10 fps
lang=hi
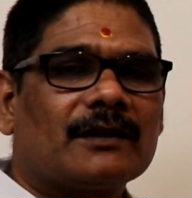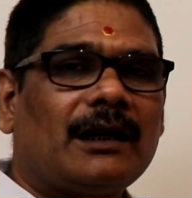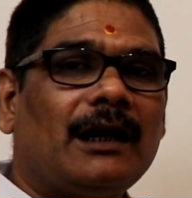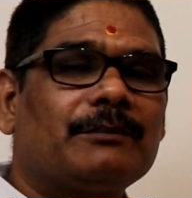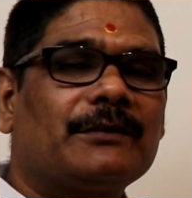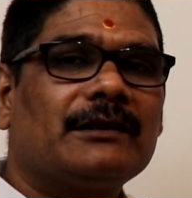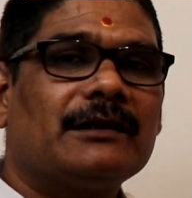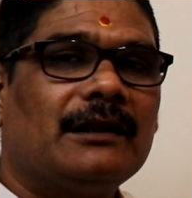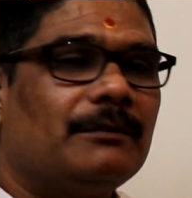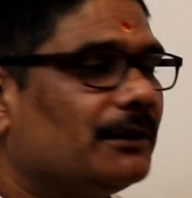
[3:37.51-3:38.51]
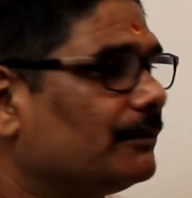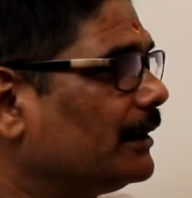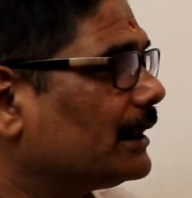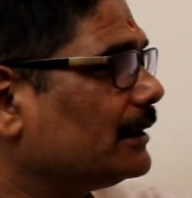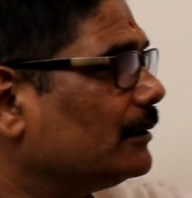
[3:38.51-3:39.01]
तो आप कितने
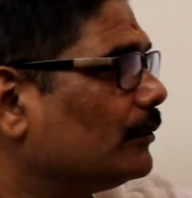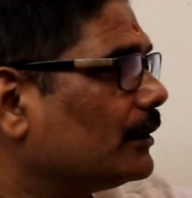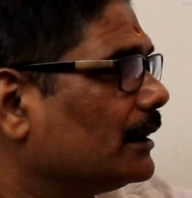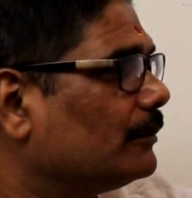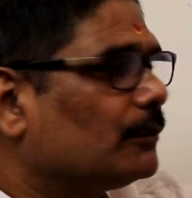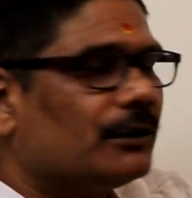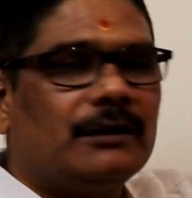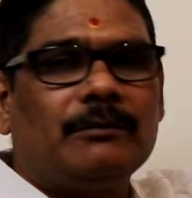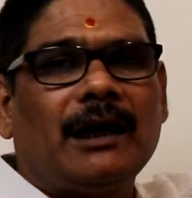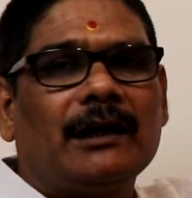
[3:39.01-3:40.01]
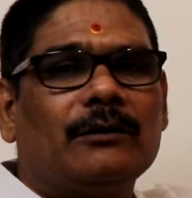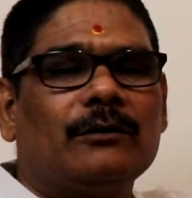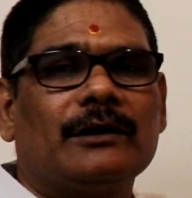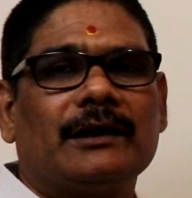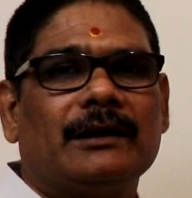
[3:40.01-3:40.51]
विवेकी होंगे बुद्धिमान
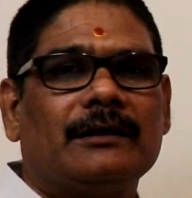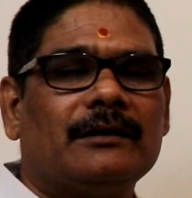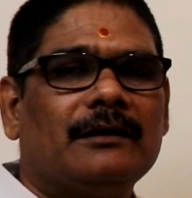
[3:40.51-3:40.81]
होंगे